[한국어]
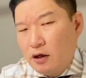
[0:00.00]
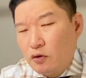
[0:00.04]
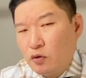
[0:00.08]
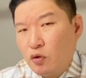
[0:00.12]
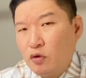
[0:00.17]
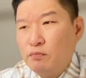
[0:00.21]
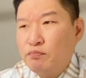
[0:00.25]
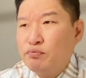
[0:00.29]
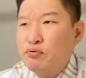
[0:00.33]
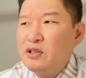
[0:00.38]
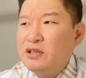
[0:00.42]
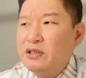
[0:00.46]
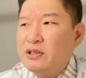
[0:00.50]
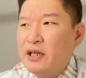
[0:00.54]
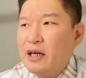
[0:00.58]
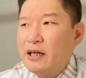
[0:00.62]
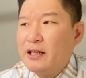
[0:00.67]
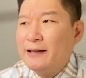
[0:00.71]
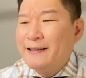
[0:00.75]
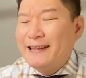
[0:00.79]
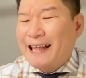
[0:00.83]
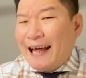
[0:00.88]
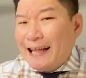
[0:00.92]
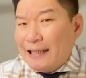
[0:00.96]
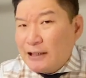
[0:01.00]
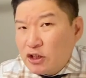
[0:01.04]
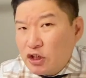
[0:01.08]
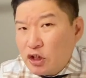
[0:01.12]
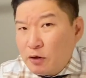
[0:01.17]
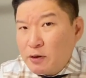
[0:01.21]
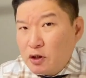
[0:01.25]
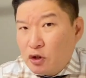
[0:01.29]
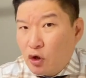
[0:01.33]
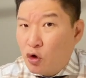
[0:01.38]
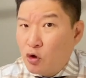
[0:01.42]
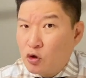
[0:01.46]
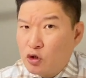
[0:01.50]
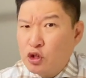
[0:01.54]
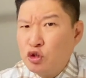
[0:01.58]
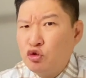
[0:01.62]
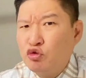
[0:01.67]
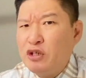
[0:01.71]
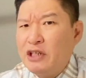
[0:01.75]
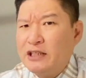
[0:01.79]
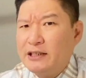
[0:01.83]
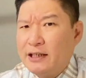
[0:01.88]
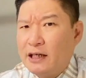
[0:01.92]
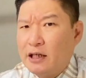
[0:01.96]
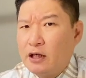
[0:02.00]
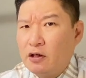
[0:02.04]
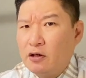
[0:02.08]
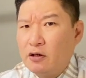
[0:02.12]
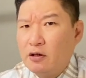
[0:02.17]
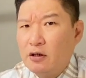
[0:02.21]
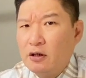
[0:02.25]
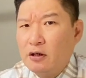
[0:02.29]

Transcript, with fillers: 또는 프리세일의 단점이 더 클 수 있잖아요.